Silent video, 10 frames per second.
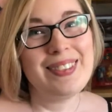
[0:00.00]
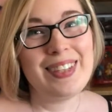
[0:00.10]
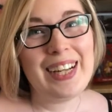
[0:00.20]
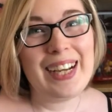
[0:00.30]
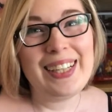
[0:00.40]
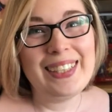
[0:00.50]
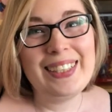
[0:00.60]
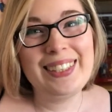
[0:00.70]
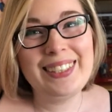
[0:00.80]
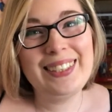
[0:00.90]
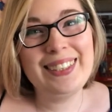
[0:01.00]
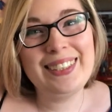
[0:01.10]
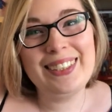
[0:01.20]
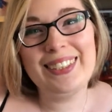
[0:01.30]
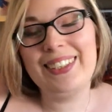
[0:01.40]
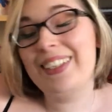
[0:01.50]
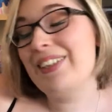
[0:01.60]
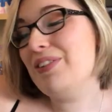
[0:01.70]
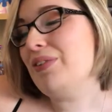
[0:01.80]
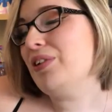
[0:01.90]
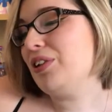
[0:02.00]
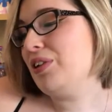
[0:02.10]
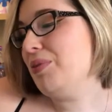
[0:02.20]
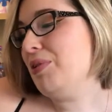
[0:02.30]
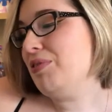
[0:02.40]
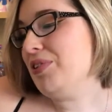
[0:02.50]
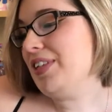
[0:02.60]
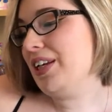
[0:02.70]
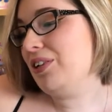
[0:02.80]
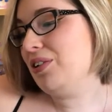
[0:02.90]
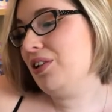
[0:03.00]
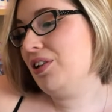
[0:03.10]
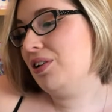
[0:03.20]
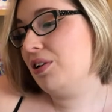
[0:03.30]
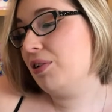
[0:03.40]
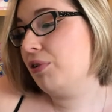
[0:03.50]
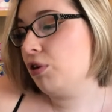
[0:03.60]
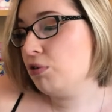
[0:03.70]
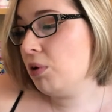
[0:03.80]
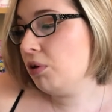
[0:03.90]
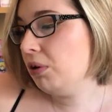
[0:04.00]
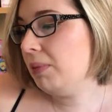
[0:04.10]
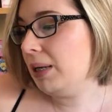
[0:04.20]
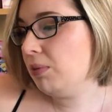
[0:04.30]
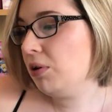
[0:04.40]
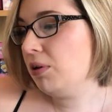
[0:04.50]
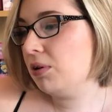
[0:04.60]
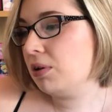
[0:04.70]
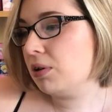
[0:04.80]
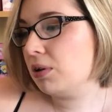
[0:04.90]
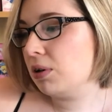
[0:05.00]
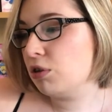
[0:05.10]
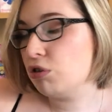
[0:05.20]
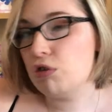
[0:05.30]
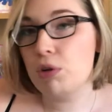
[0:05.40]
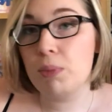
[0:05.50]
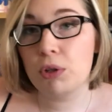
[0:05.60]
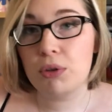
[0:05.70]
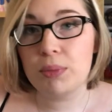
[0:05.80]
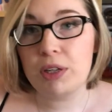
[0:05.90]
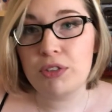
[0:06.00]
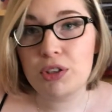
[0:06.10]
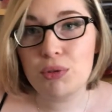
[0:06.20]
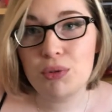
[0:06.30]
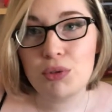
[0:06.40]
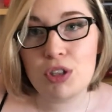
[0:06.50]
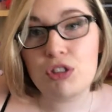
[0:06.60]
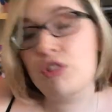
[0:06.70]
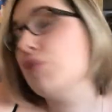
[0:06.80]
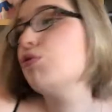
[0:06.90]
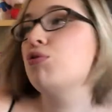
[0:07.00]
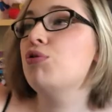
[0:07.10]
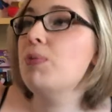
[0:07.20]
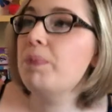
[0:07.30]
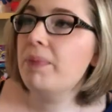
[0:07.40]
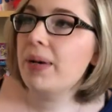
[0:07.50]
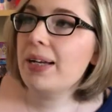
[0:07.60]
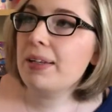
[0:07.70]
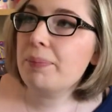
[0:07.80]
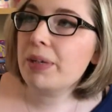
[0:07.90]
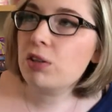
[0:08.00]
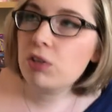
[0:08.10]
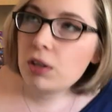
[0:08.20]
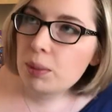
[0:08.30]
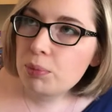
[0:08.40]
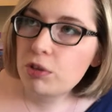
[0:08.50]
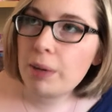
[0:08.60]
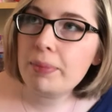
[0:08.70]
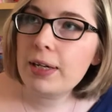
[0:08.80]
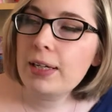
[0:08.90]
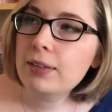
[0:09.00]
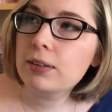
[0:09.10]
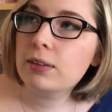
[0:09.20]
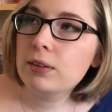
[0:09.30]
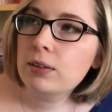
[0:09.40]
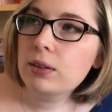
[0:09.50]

Voilà euh, donc, comment vous dire que, euh, franchement, globalement, euh, je l'ai pas trop mal vécu et je suis pas des personnes les plus à plaindre.